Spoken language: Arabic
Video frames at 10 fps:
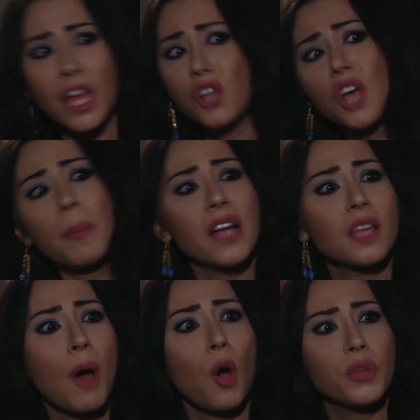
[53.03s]
كان جاب
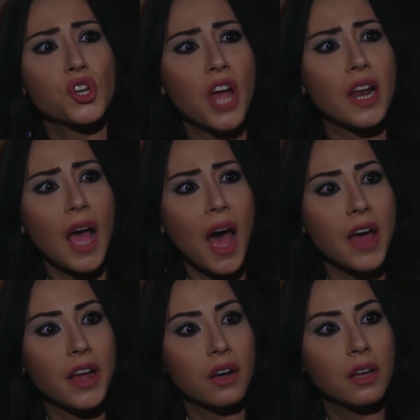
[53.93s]
حدا معه من رجال
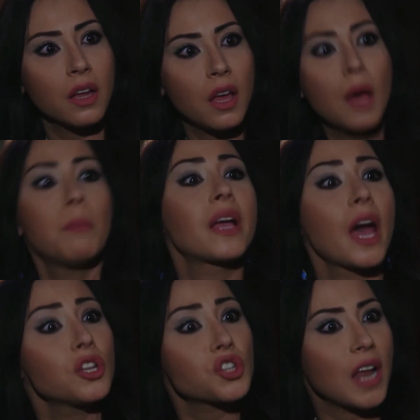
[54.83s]
الحاره ما
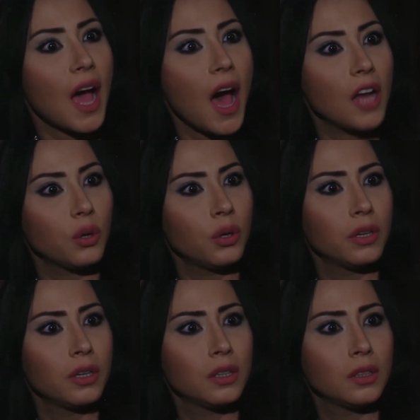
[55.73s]
كان إجا لحاله
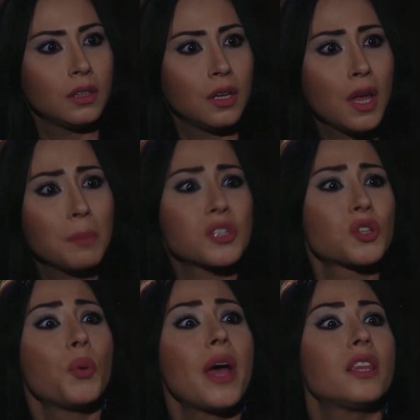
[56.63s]

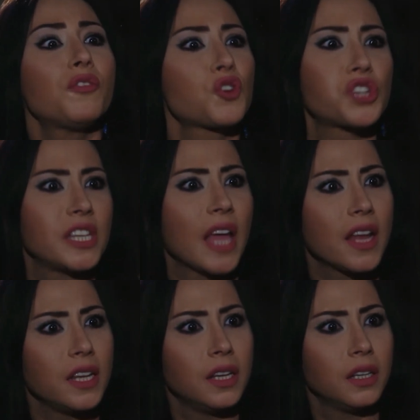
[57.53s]
بس هو هدفه شيء
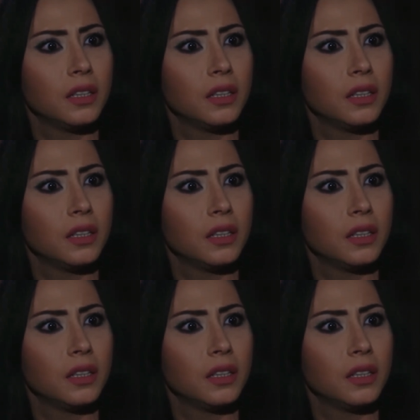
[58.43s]
ثاني